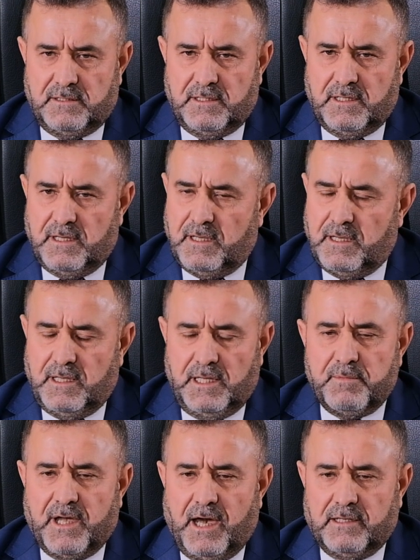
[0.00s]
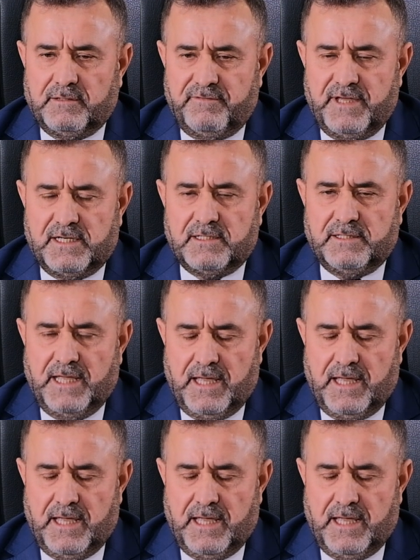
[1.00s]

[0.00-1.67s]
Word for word: e, imkan verir